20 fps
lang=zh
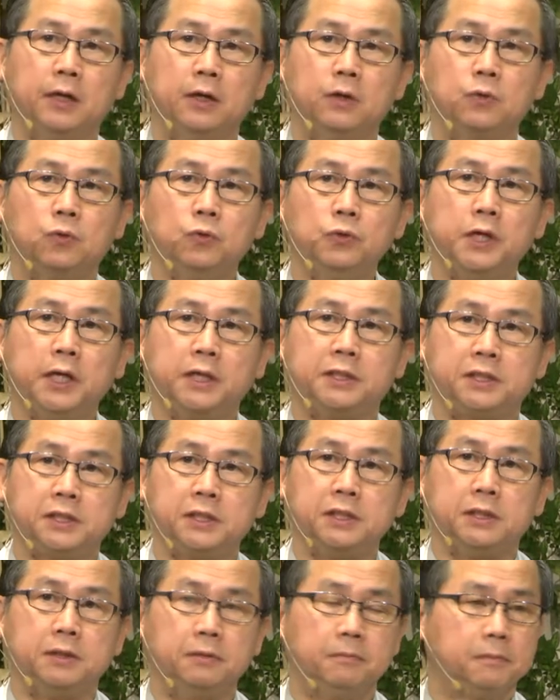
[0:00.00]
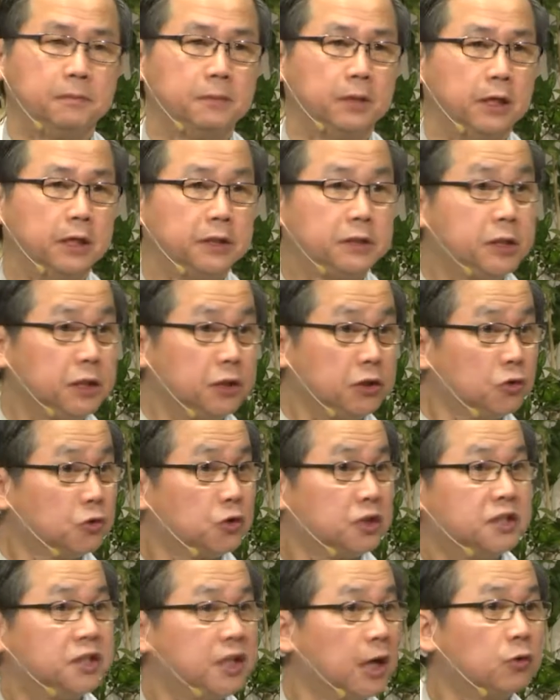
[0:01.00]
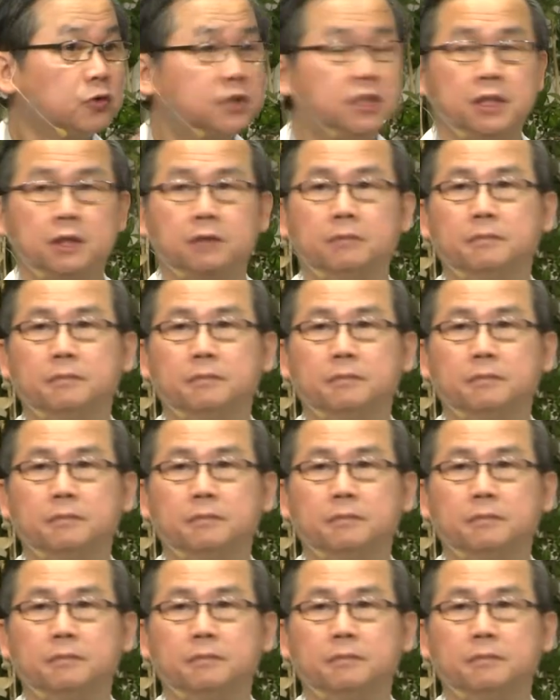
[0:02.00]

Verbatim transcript: 故曰祭。祭就是交际，